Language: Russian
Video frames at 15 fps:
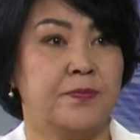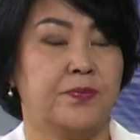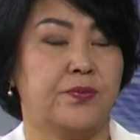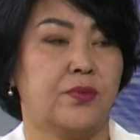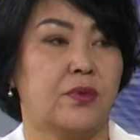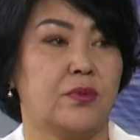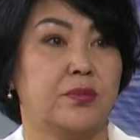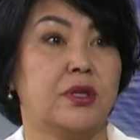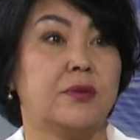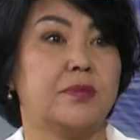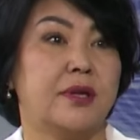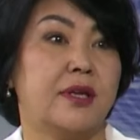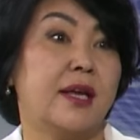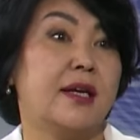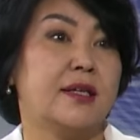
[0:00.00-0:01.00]

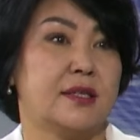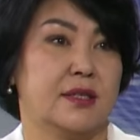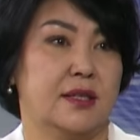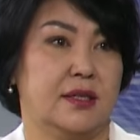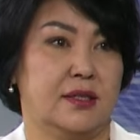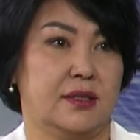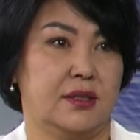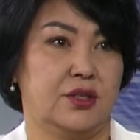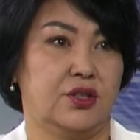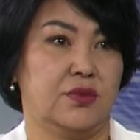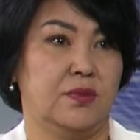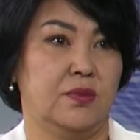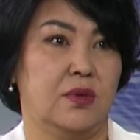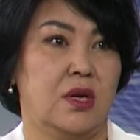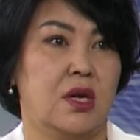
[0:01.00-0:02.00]
предприятий, так скажем.
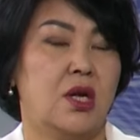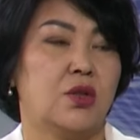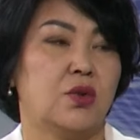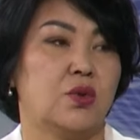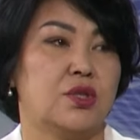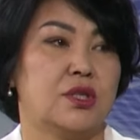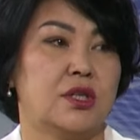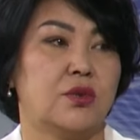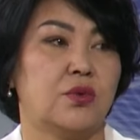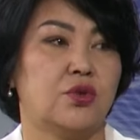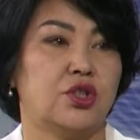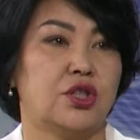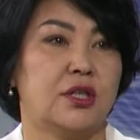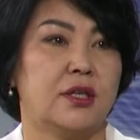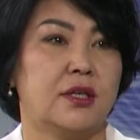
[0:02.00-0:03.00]
То есть это
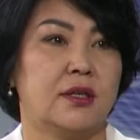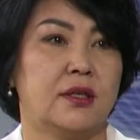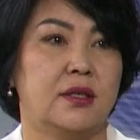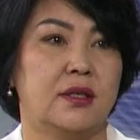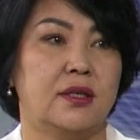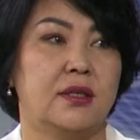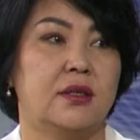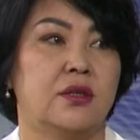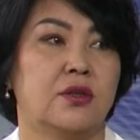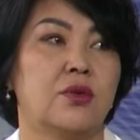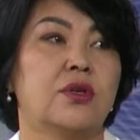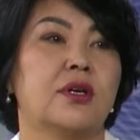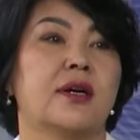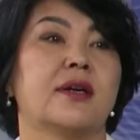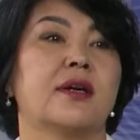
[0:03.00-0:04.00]
уже и не
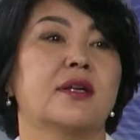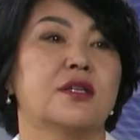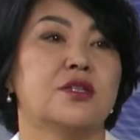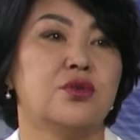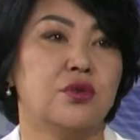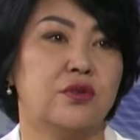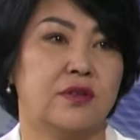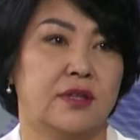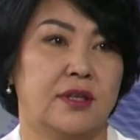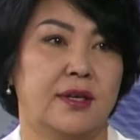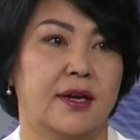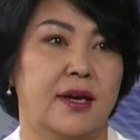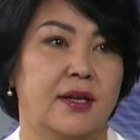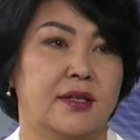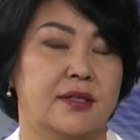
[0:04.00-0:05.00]
только организованные
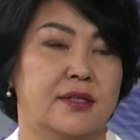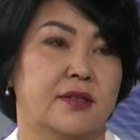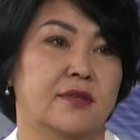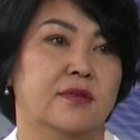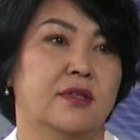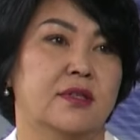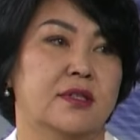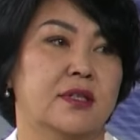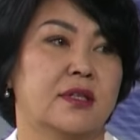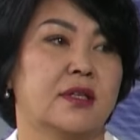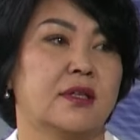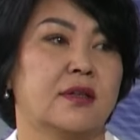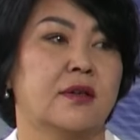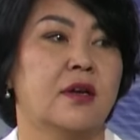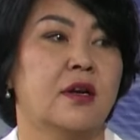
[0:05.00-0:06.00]
коллективы
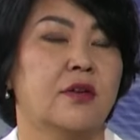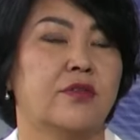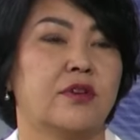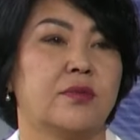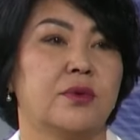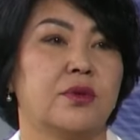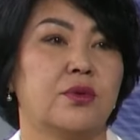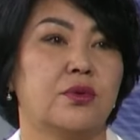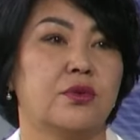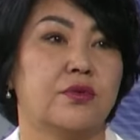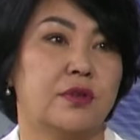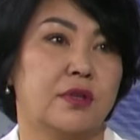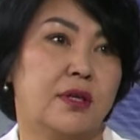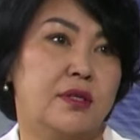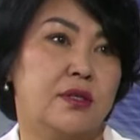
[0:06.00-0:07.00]
где-то формируют
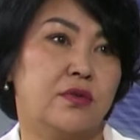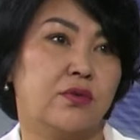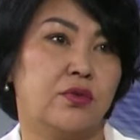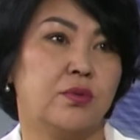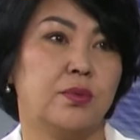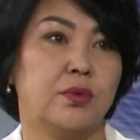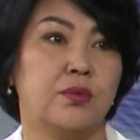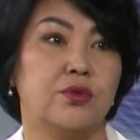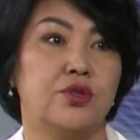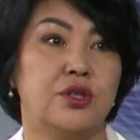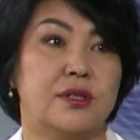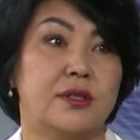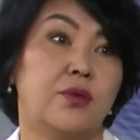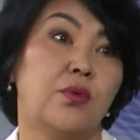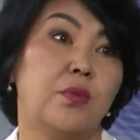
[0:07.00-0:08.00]
финансовую помощь и
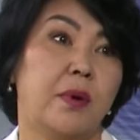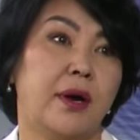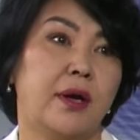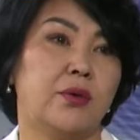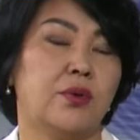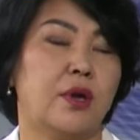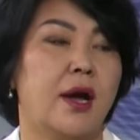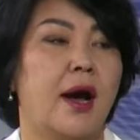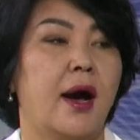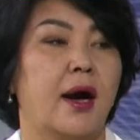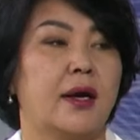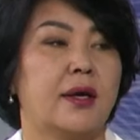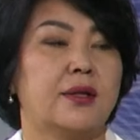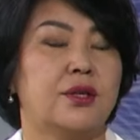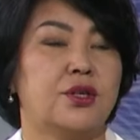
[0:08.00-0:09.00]
закупают,
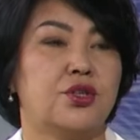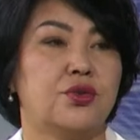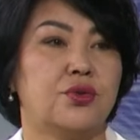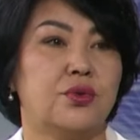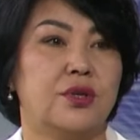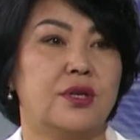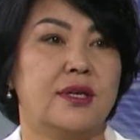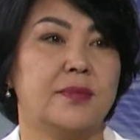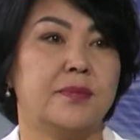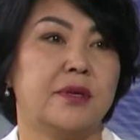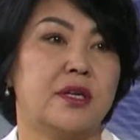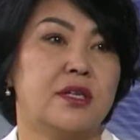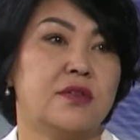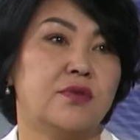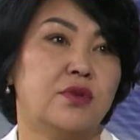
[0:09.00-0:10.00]
а это еще и
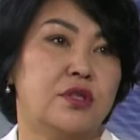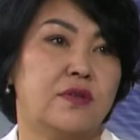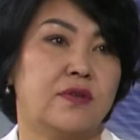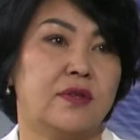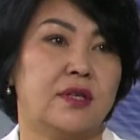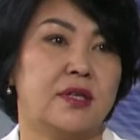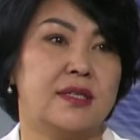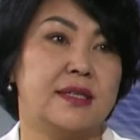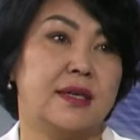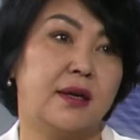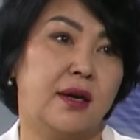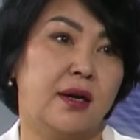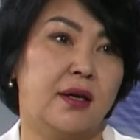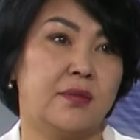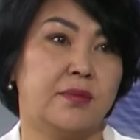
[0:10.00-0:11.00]
производственные
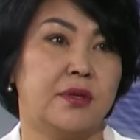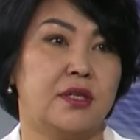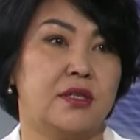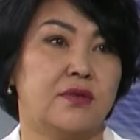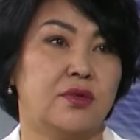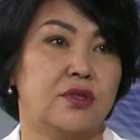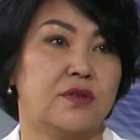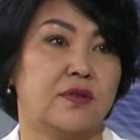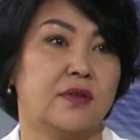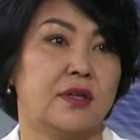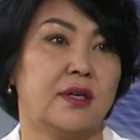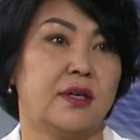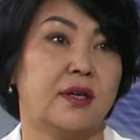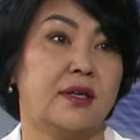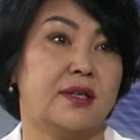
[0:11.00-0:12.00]
цеха и
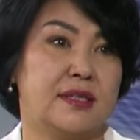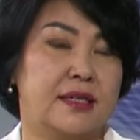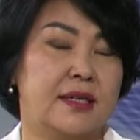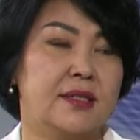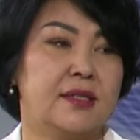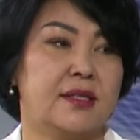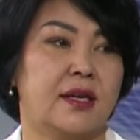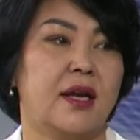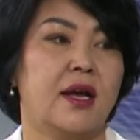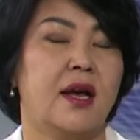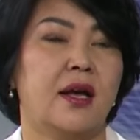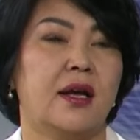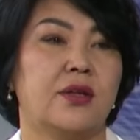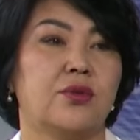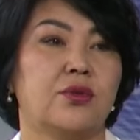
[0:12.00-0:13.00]
производственные организации,
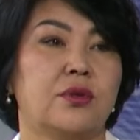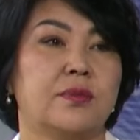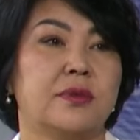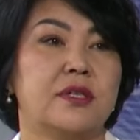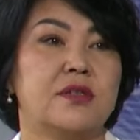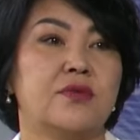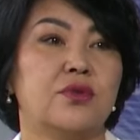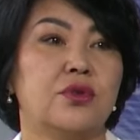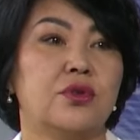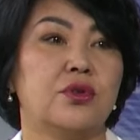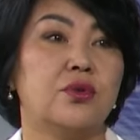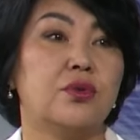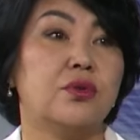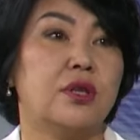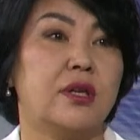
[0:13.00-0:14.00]
которые производят
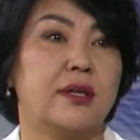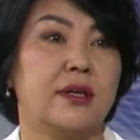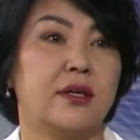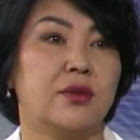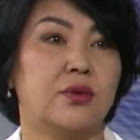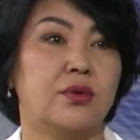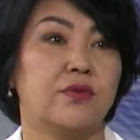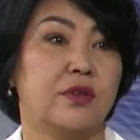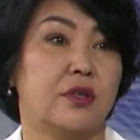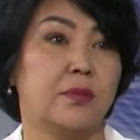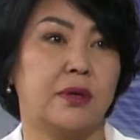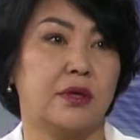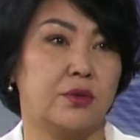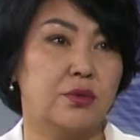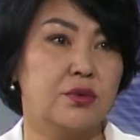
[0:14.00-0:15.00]
тот или иной вид
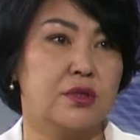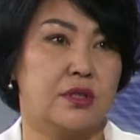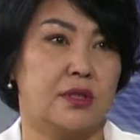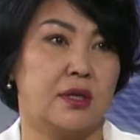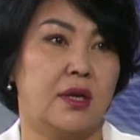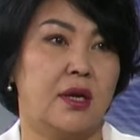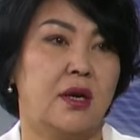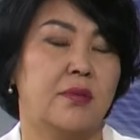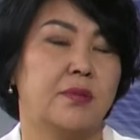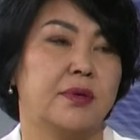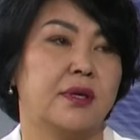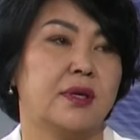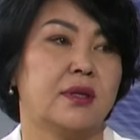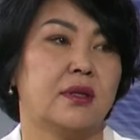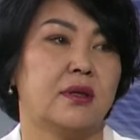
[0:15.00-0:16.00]
продукции,
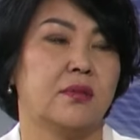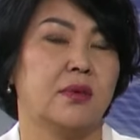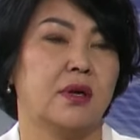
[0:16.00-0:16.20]
при этом